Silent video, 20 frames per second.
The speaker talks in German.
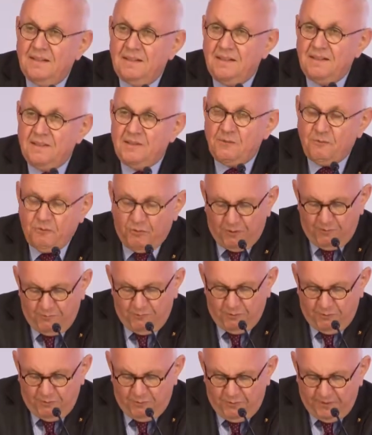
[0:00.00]
Diese
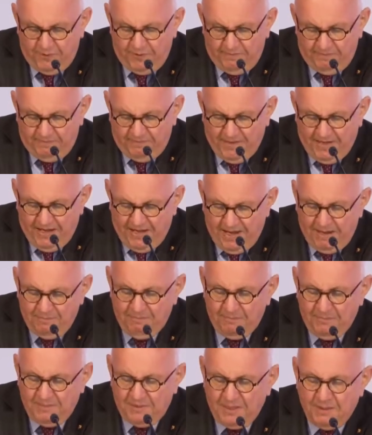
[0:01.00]
Vorwürfe
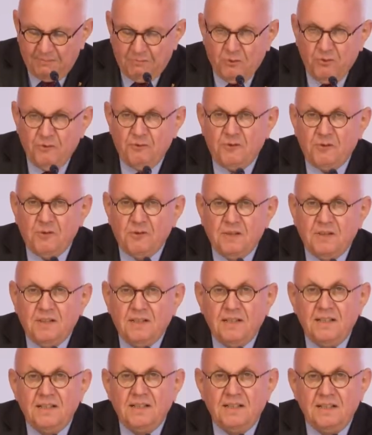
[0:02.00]
haben der Prüfung
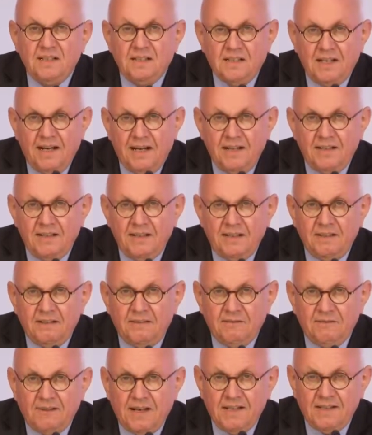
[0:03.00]
in keiner
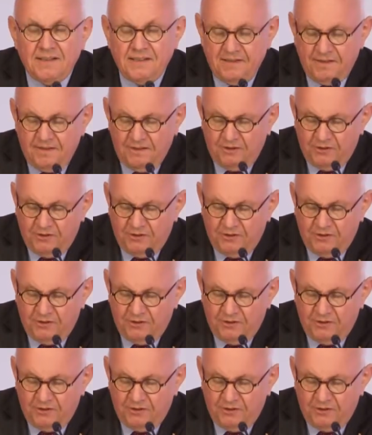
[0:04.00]
Weise